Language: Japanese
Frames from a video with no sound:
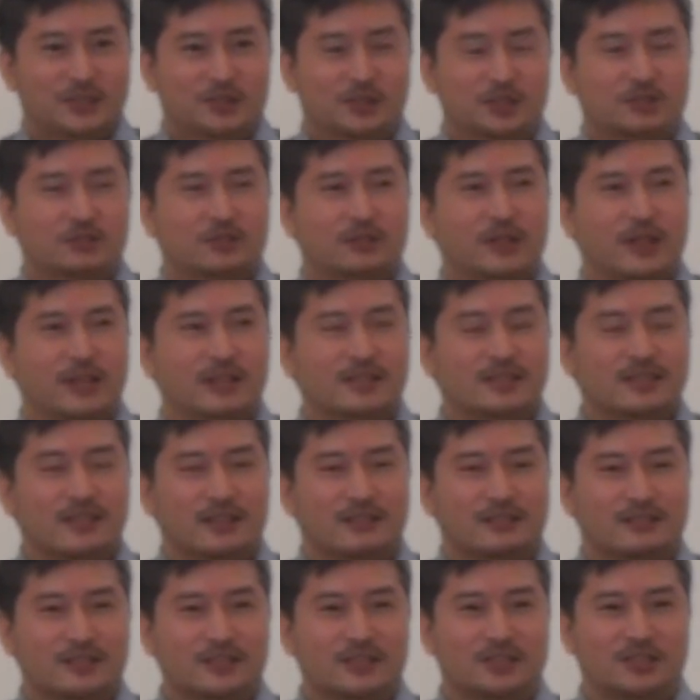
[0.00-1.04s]
熟練した
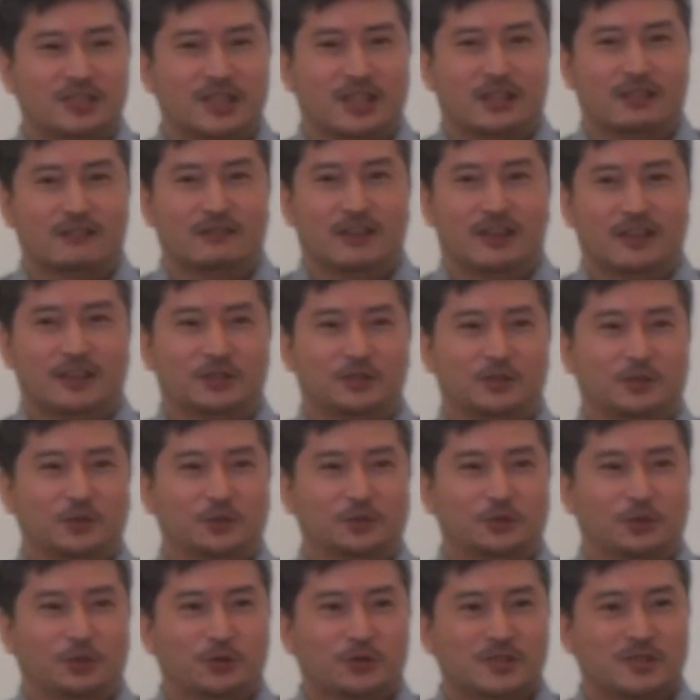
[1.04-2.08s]
クリスチャンは人を
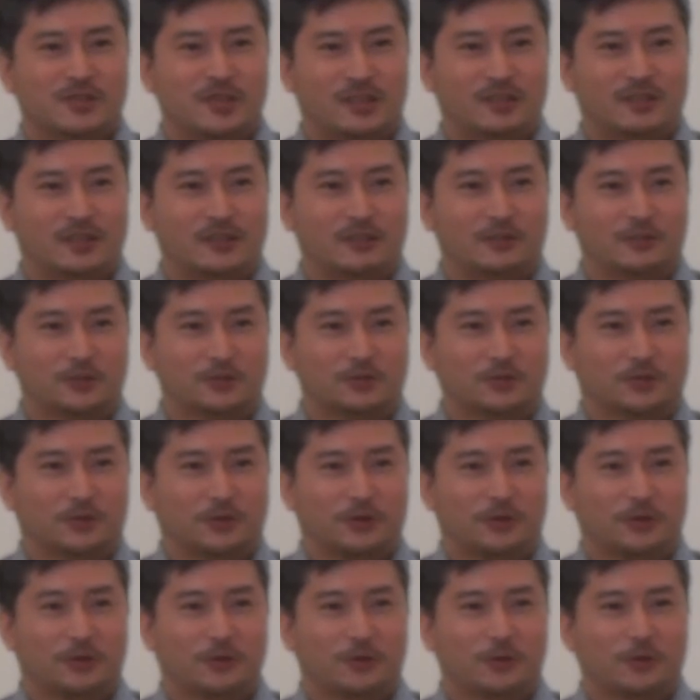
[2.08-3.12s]
投資させること
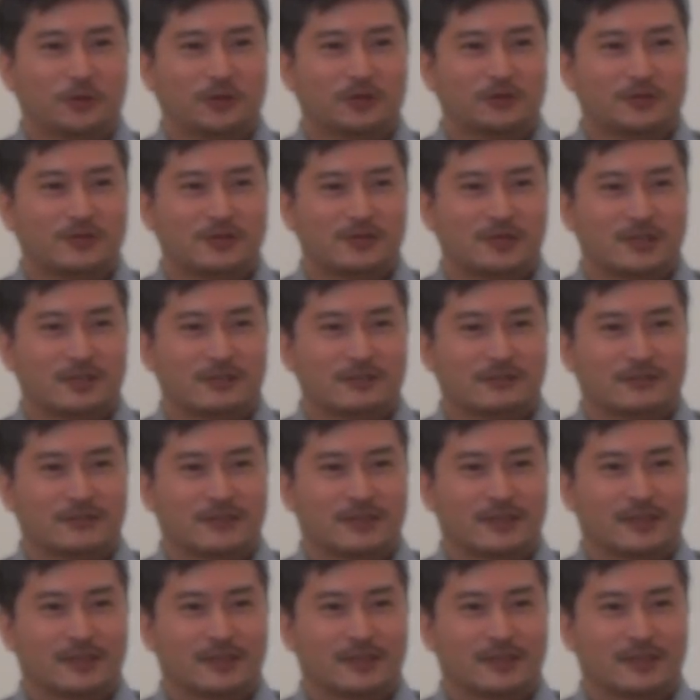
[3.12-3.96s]
を喜びとしてるの